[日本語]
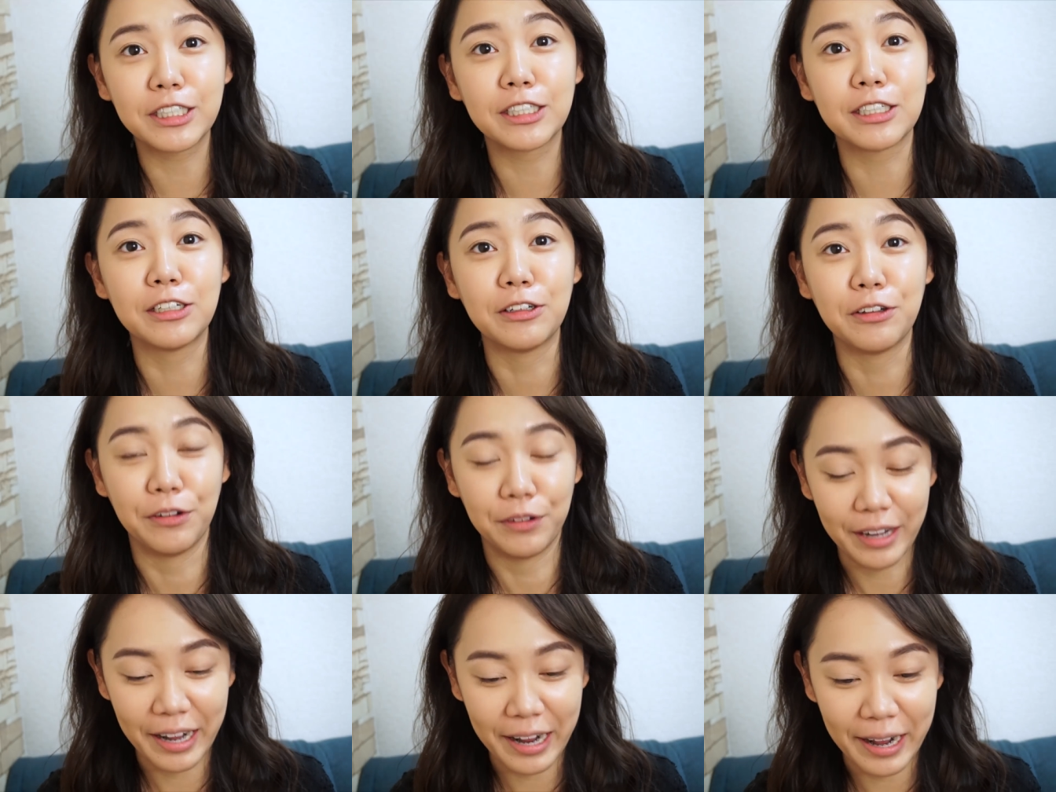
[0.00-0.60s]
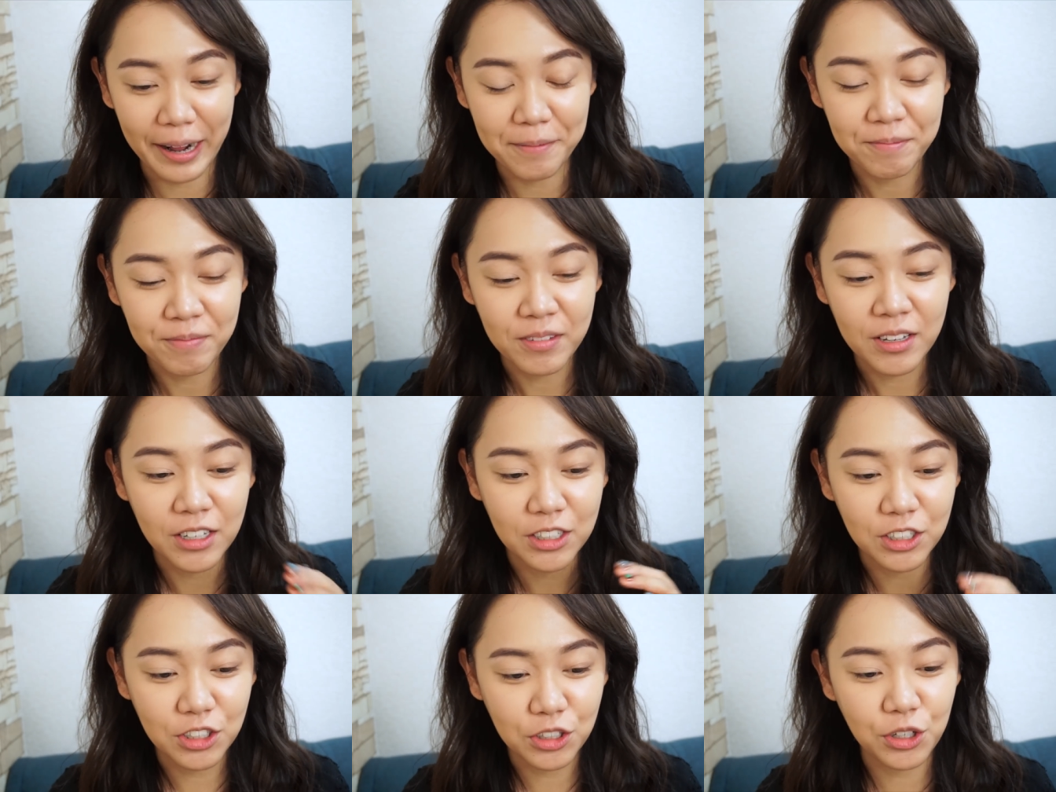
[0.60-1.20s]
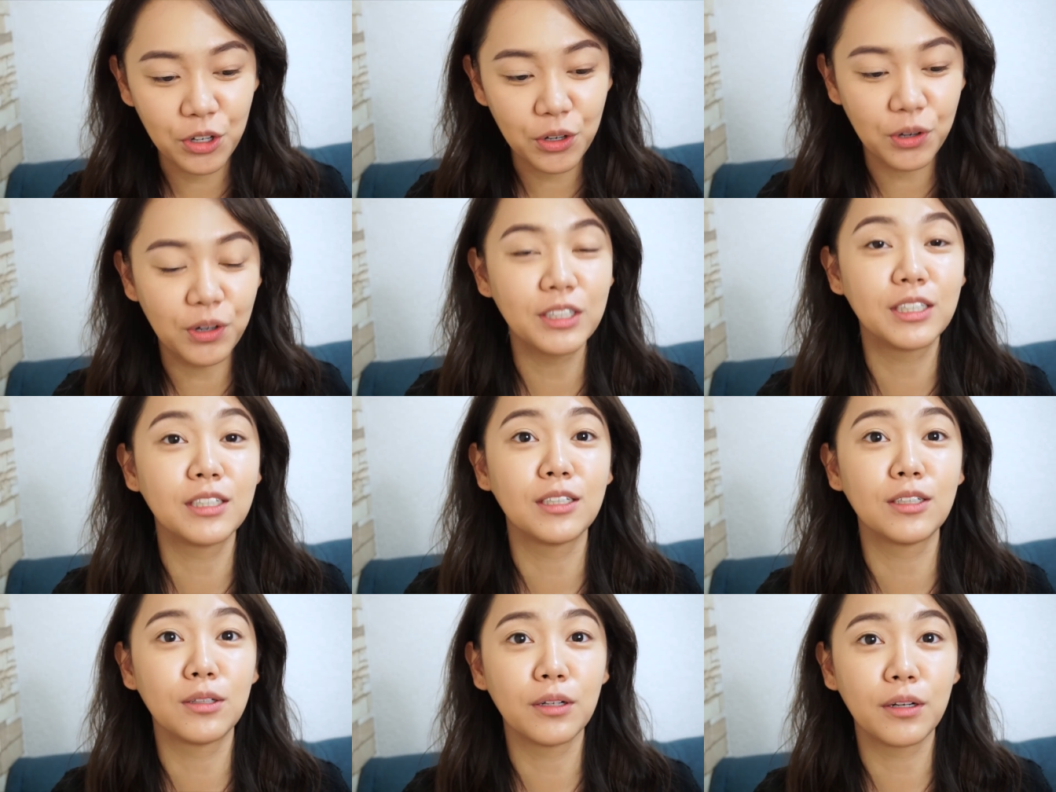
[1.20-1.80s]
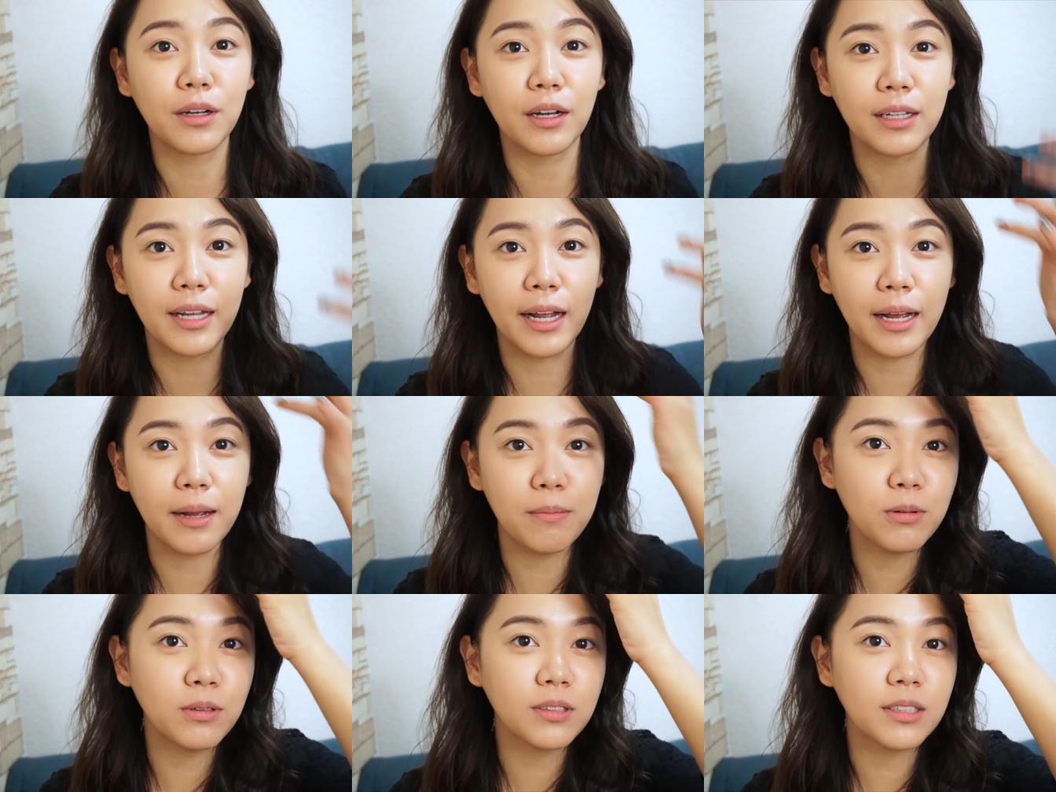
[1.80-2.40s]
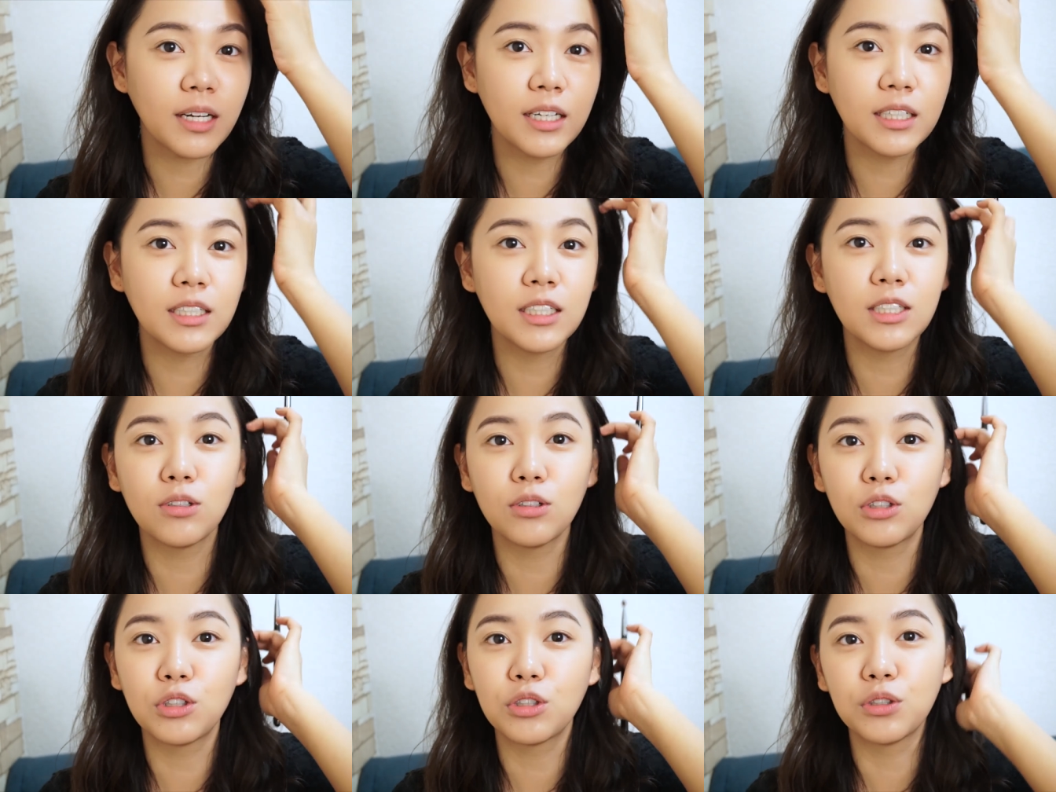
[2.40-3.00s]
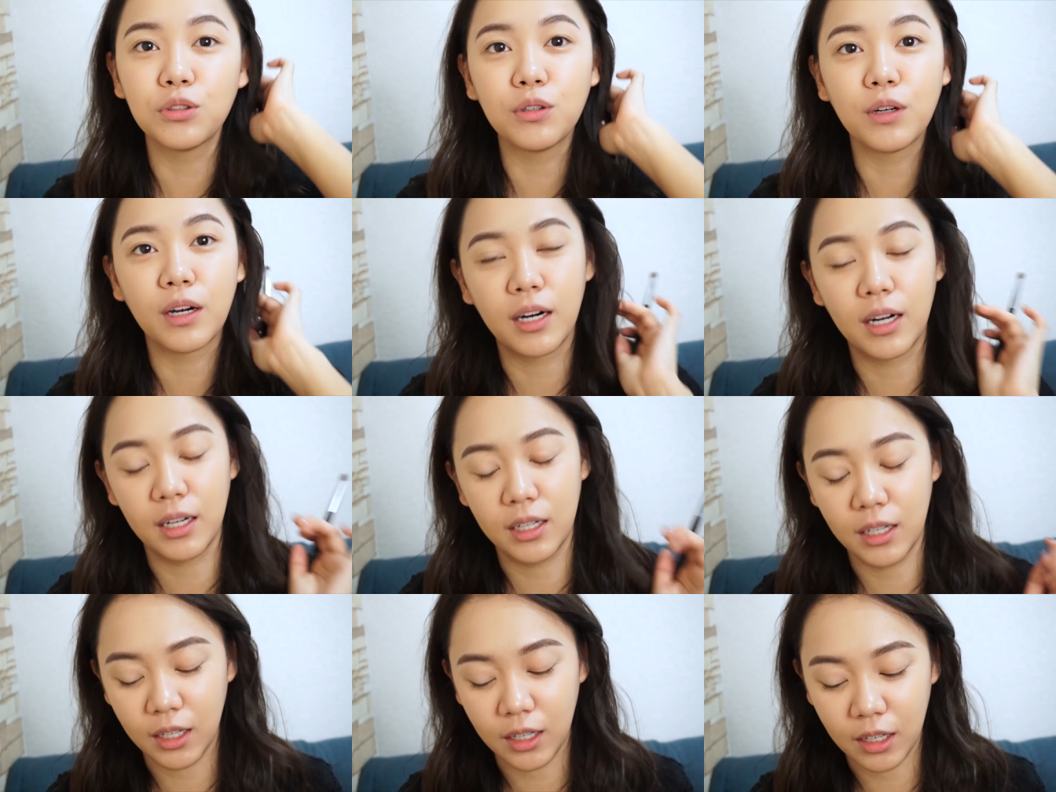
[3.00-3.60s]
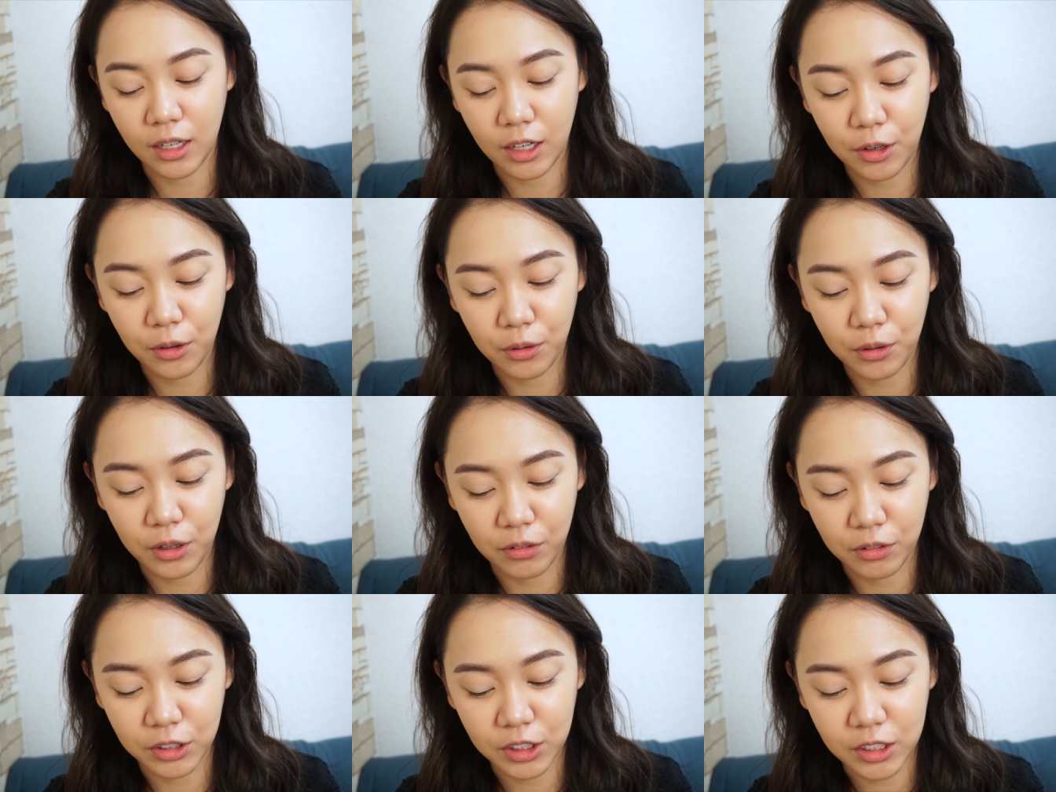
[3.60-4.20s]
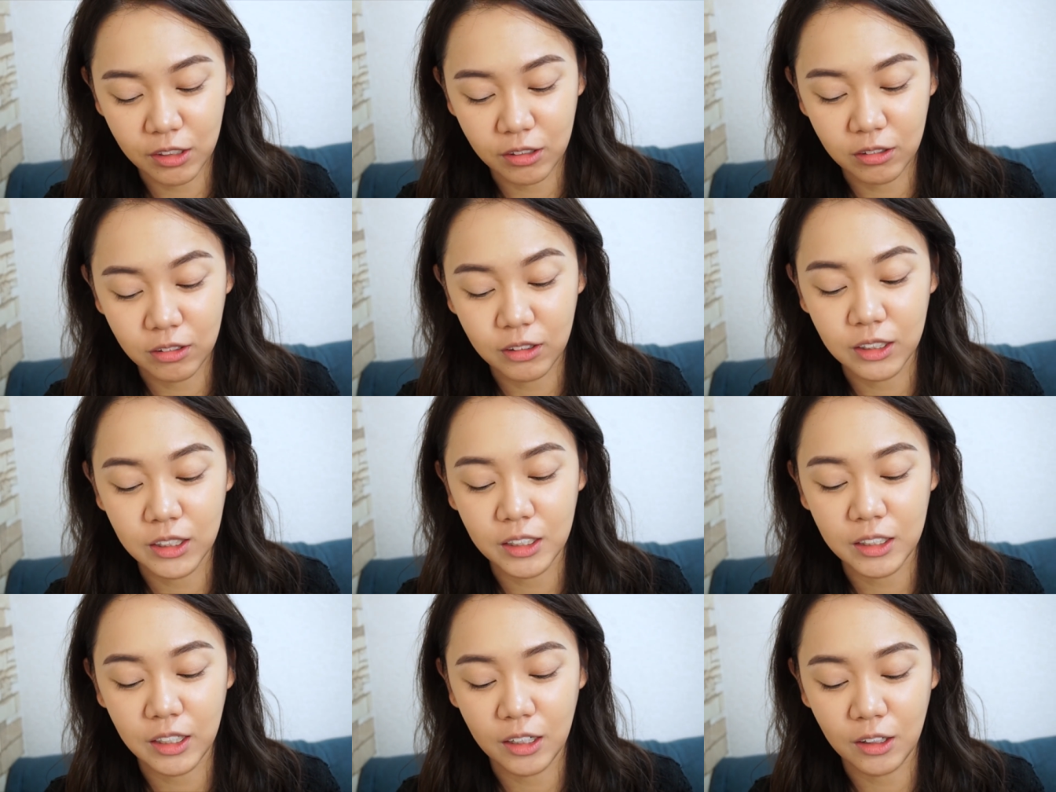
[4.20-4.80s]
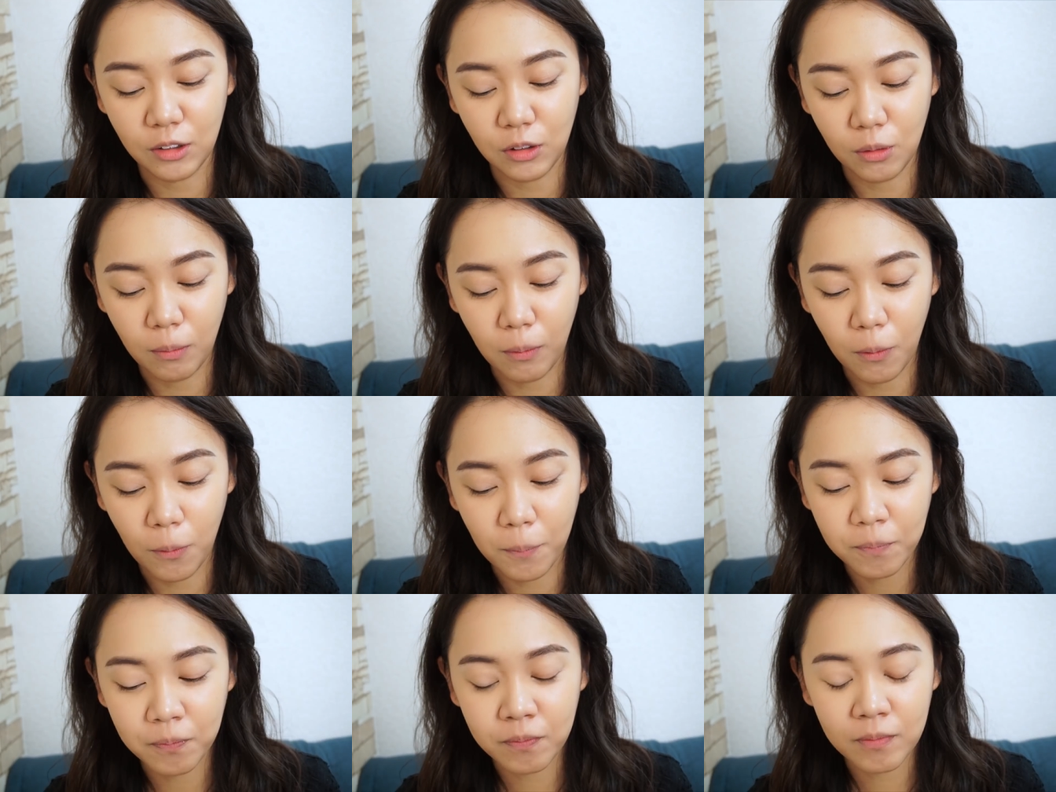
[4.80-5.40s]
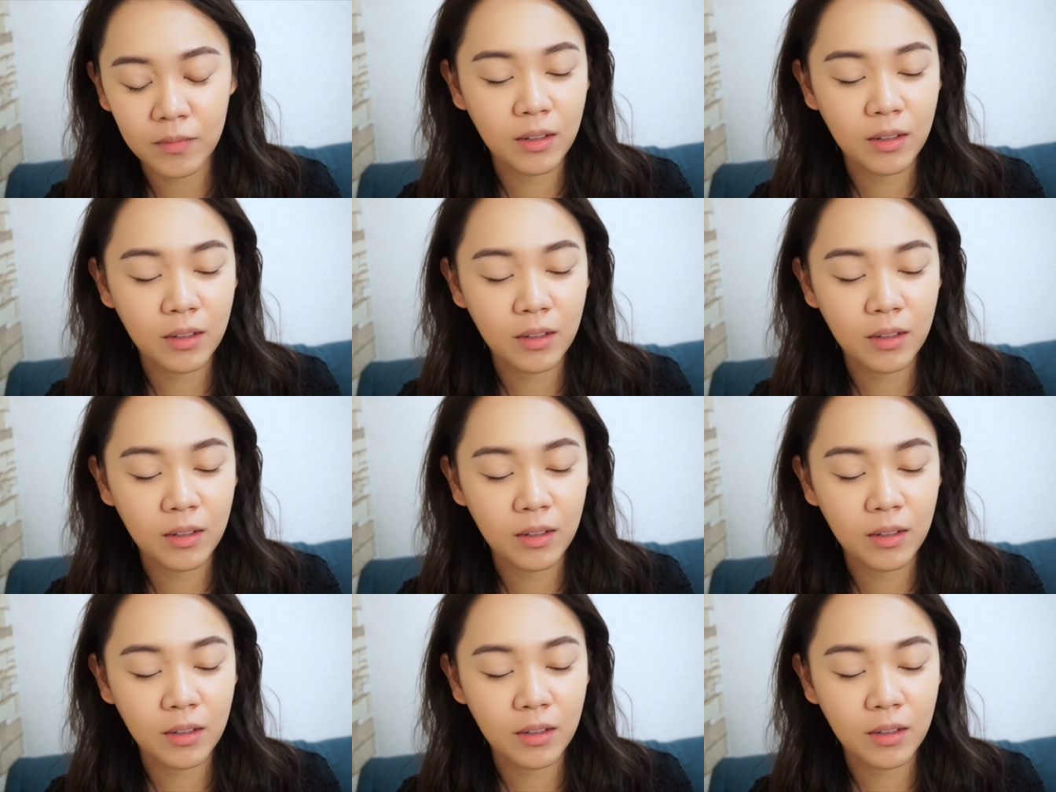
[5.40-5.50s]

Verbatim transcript: するのでちょ料理する時はだいぶ細心の注意を払いながら料理をしてるんですけれども